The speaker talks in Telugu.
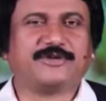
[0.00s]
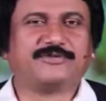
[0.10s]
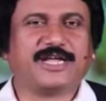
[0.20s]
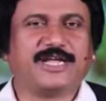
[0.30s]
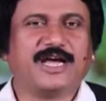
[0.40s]

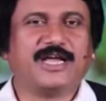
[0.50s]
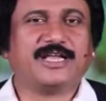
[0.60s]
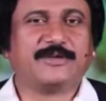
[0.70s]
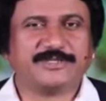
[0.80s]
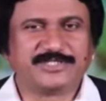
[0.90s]
ఉంటాయి అనేక
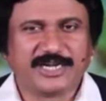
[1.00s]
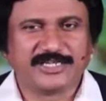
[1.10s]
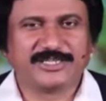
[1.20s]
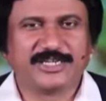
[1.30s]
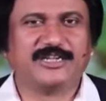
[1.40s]
మిషనరీ
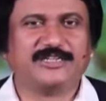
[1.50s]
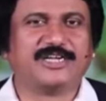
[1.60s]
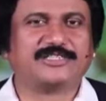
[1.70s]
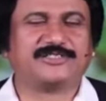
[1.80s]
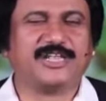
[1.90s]
జర్నీలు
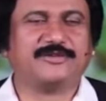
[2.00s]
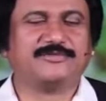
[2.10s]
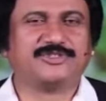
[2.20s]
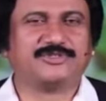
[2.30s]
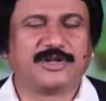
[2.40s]
చేస్తున్నారు
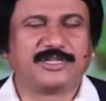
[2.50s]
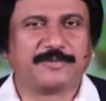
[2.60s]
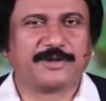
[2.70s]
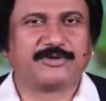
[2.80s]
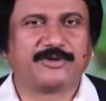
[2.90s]
సువార్త
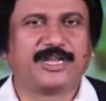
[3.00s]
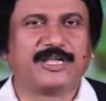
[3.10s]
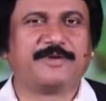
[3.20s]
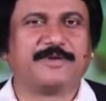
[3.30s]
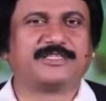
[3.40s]
పని కొరకు అనేక
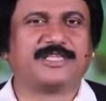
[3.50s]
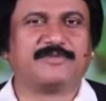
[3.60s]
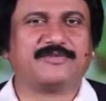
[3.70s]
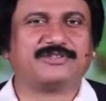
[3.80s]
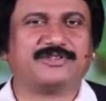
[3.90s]
ప్రాంతాలకు
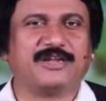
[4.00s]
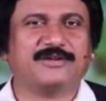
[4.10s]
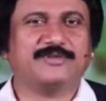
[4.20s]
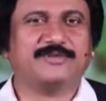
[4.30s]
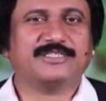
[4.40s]
వెళ్తున్నారు
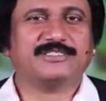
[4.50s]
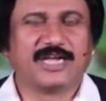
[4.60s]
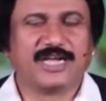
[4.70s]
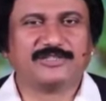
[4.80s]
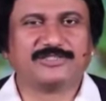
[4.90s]

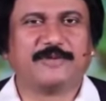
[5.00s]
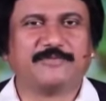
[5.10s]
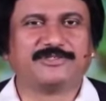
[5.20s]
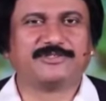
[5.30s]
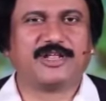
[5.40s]
సంఘాలు
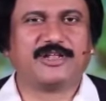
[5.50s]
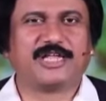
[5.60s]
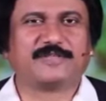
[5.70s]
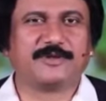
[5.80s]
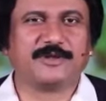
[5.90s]
స్థాపిస్తున్నారు
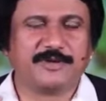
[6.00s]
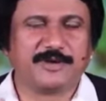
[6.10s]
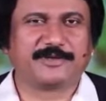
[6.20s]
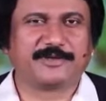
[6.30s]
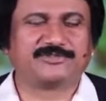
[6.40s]
ఆత్మలను
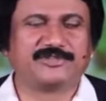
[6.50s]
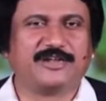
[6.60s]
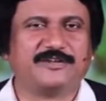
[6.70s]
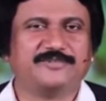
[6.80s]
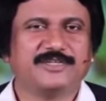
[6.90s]

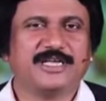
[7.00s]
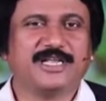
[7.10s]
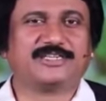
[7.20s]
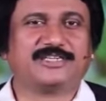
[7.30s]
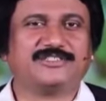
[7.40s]
బలపరుస్తున్నారు
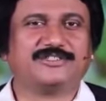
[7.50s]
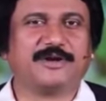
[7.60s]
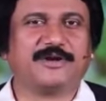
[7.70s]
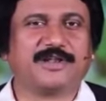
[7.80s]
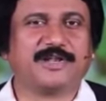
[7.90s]

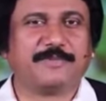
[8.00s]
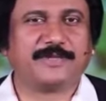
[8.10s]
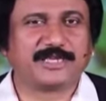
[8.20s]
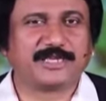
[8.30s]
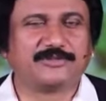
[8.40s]
రక్షించబడిన వారికి
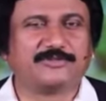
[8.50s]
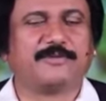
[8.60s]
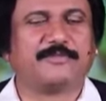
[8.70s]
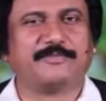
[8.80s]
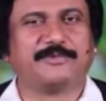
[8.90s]
పత్రికల ద్వారా
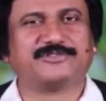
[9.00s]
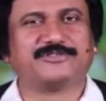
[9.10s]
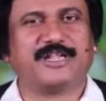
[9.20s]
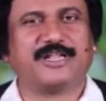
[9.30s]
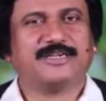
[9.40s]

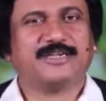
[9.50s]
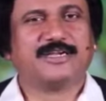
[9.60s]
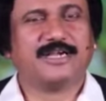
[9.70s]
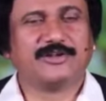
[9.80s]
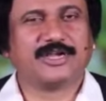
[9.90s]
బలపరుస్తున్నారు
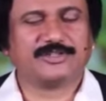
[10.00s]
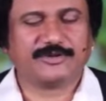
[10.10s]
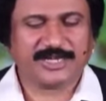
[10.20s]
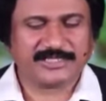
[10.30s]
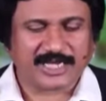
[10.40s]
కనుక
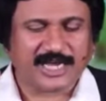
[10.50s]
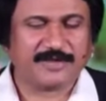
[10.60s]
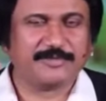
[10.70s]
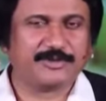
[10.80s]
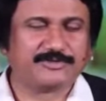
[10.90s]
ఇదిగోండి ఈ సహాయం
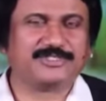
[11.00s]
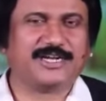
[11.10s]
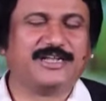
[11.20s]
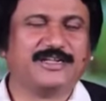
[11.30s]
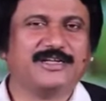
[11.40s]
మీకు ఉంచండి